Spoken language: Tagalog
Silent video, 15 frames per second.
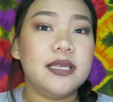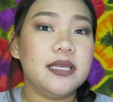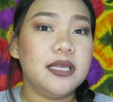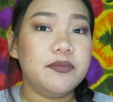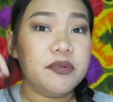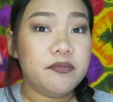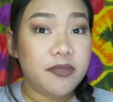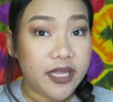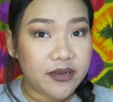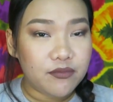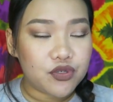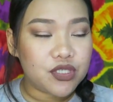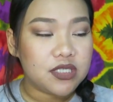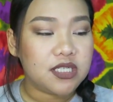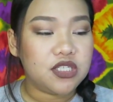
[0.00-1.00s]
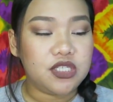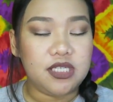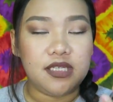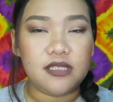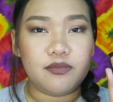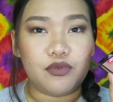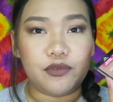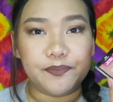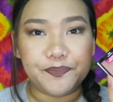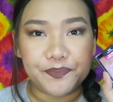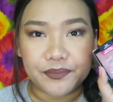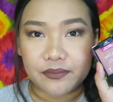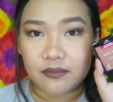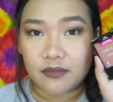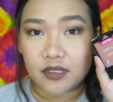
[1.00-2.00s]
i-blend mo siya sa cheeks mo.
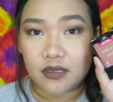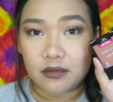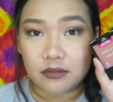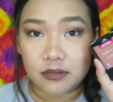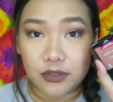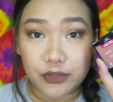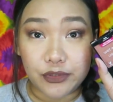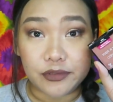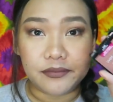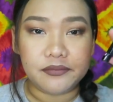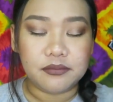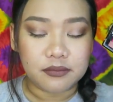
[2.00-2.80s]
Yun.